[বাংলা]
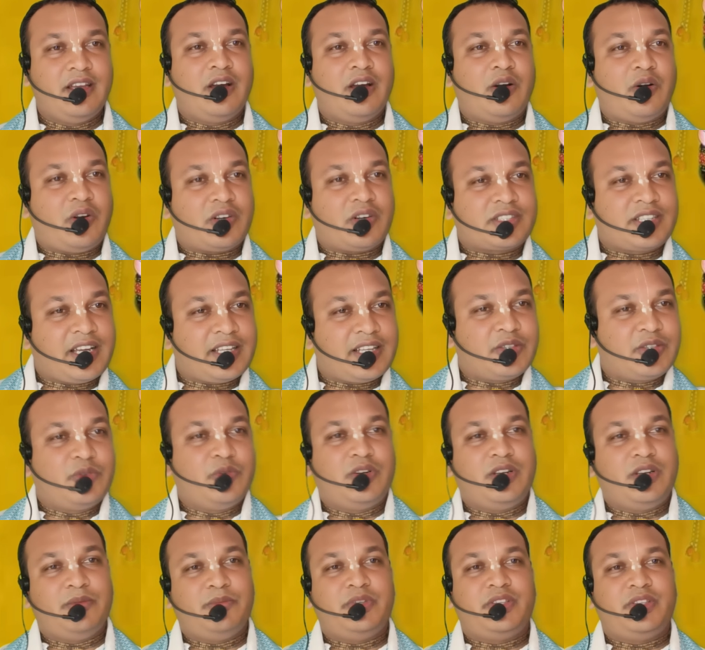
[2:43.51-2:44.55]
হঠাৎ করে
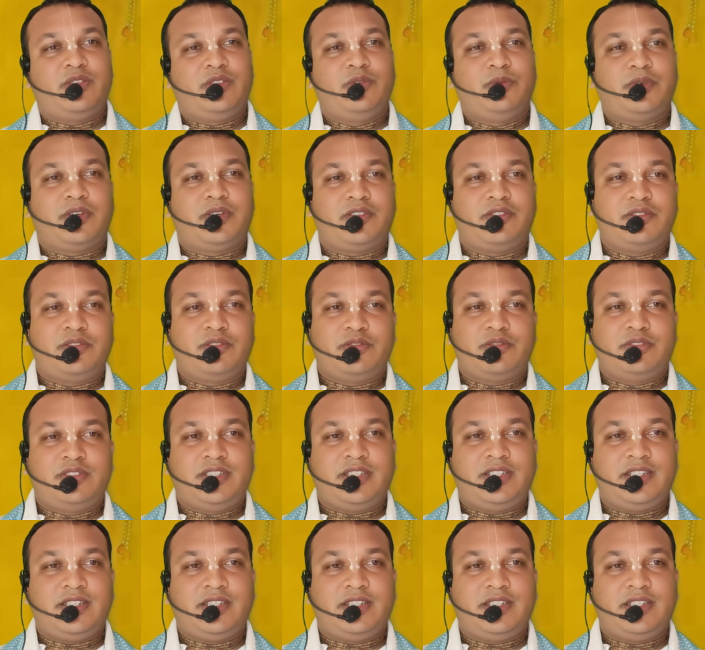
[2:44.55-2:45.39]
মৃত্যুবরণ করছে